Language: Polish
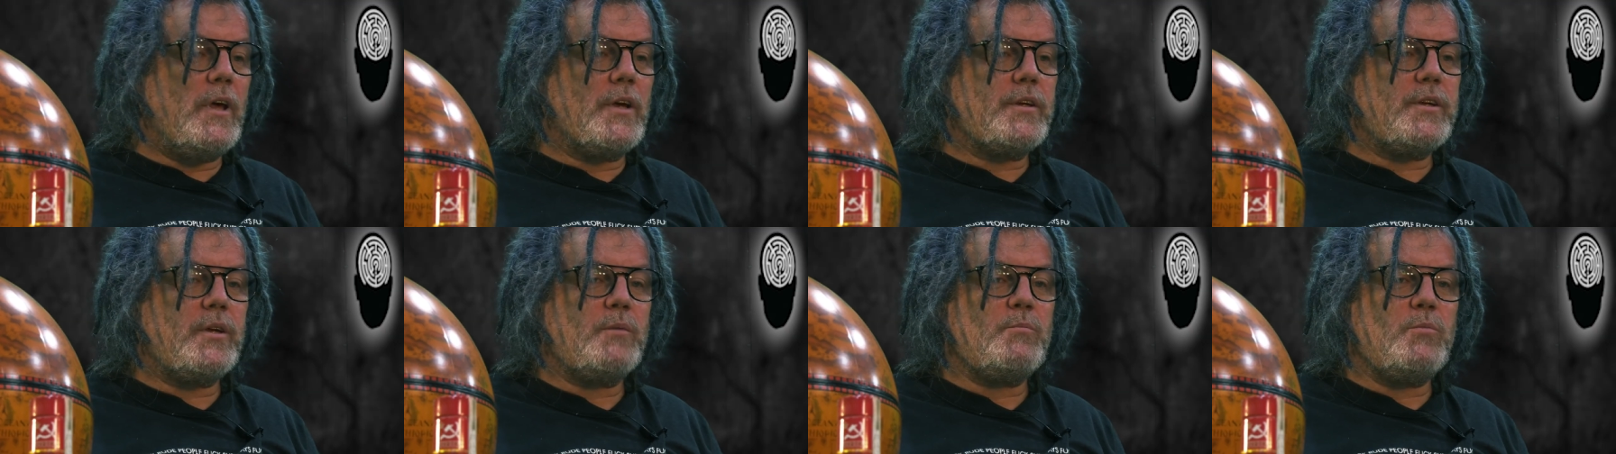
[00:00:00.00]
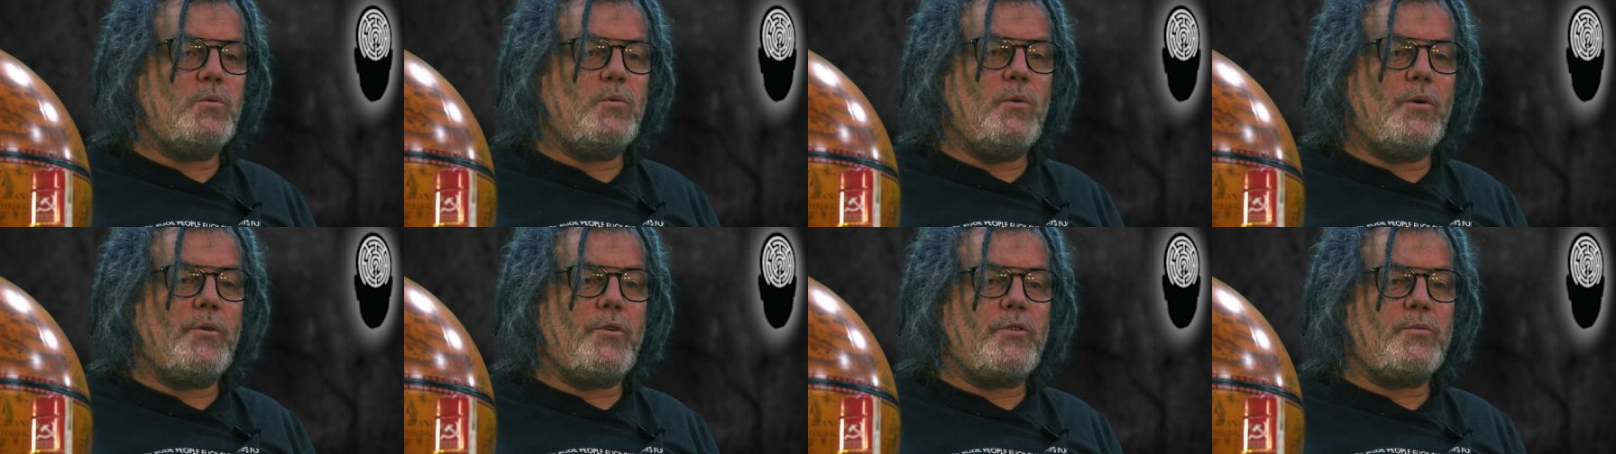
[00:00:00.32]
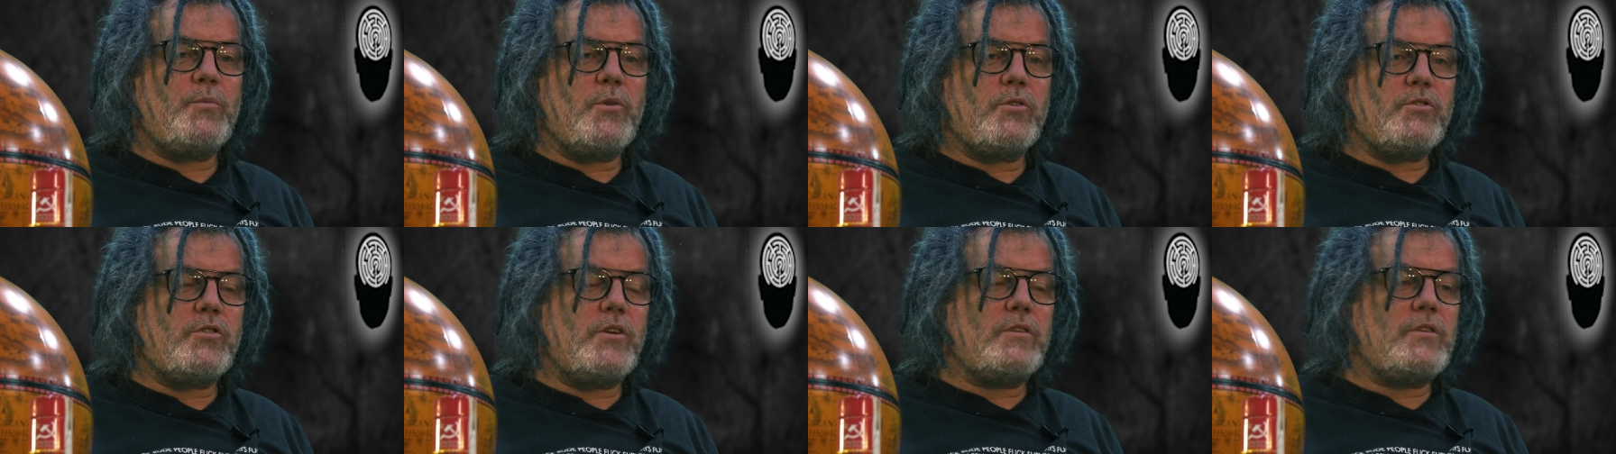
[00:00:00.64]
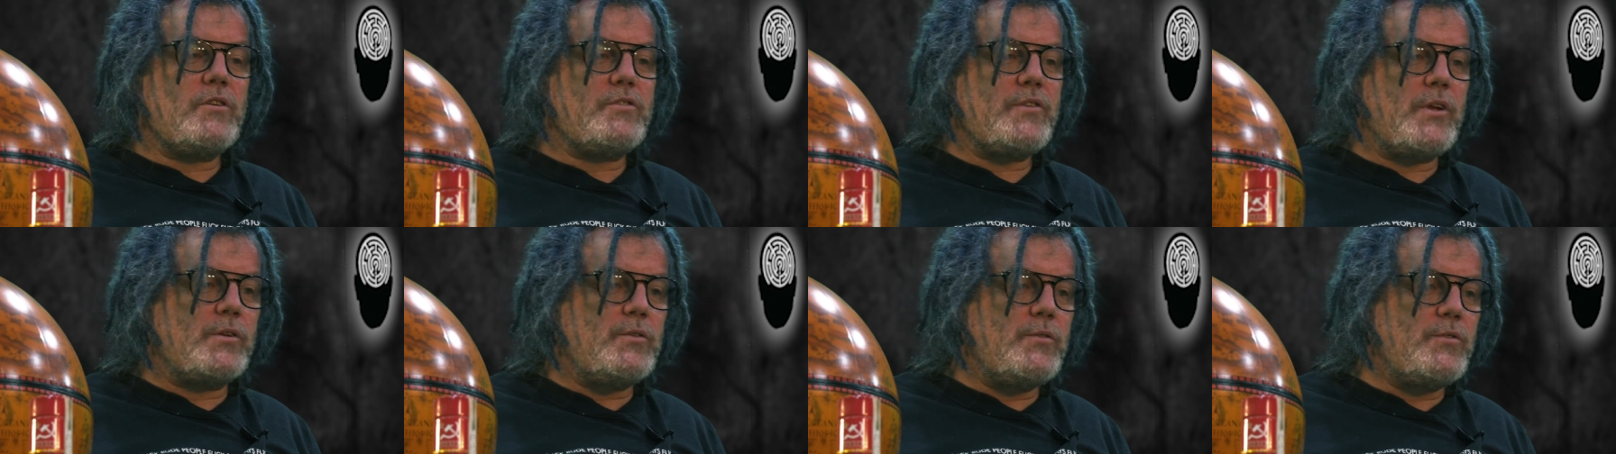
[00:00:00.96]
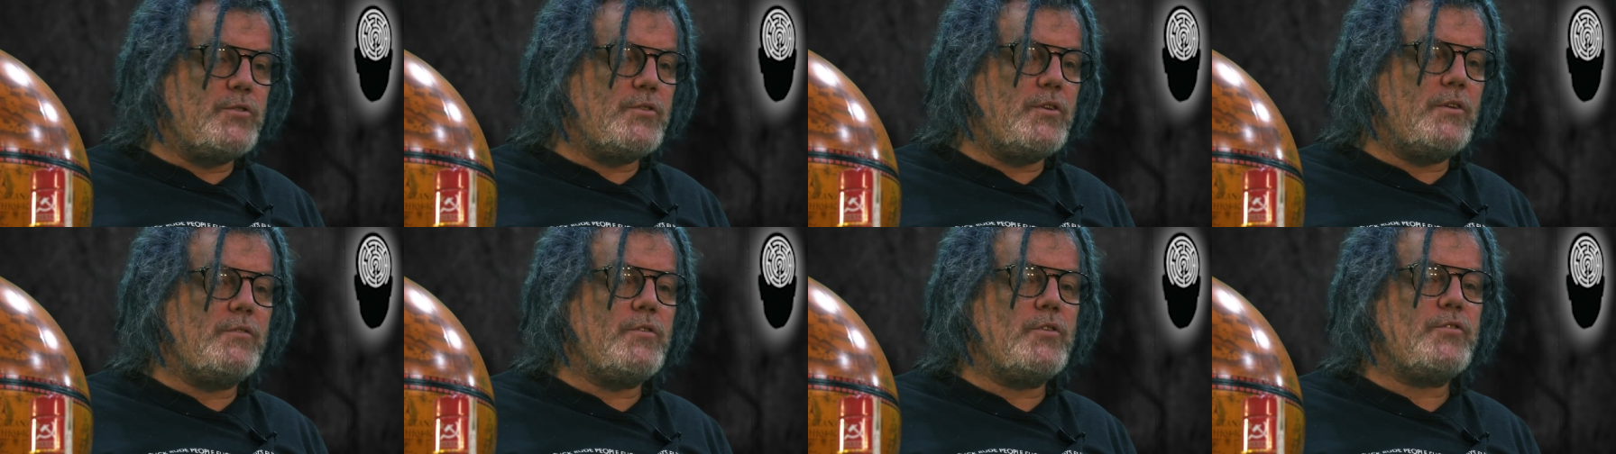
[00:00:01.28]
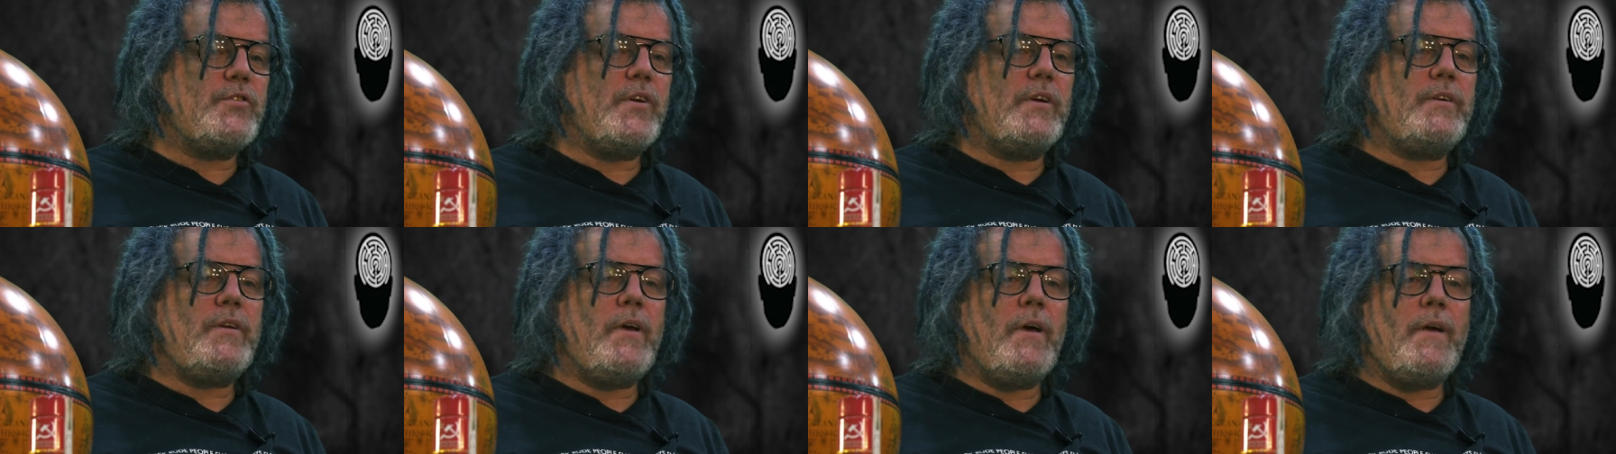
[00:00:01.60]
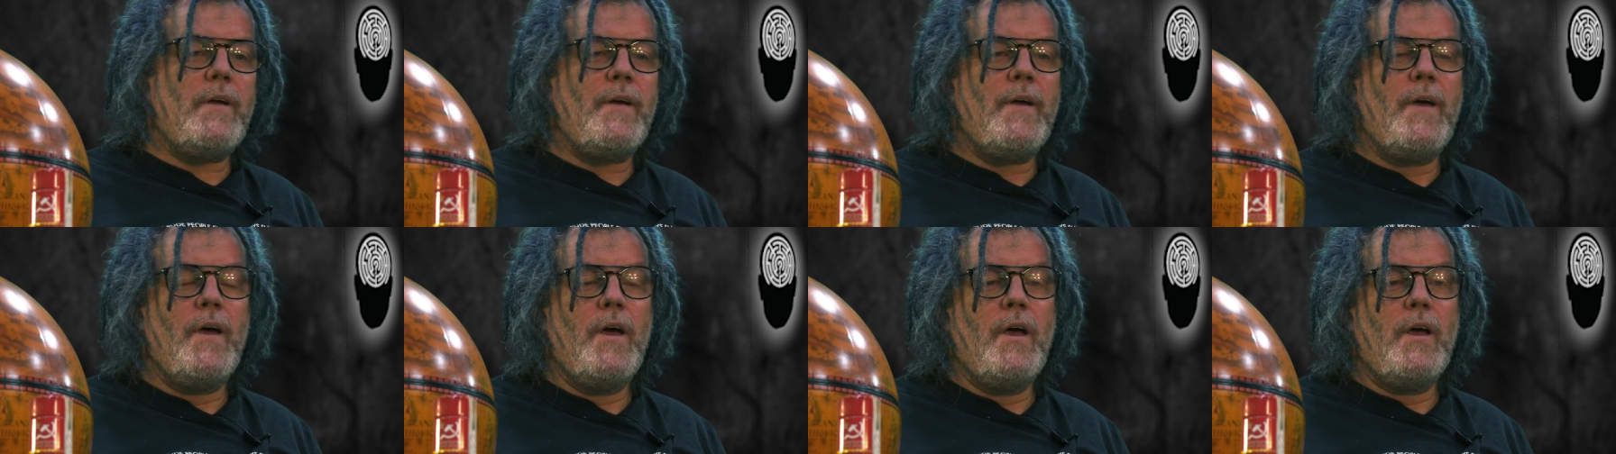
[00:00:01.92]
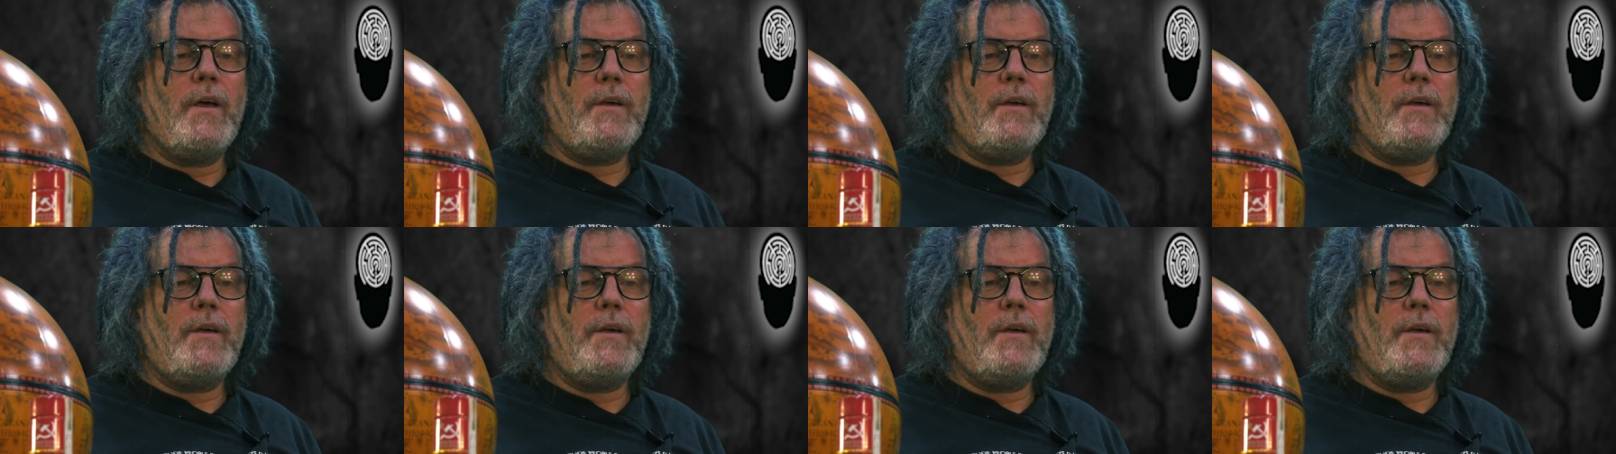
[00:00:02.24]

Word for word: jakie było rozmieszczenie stanowisk dowodzenia,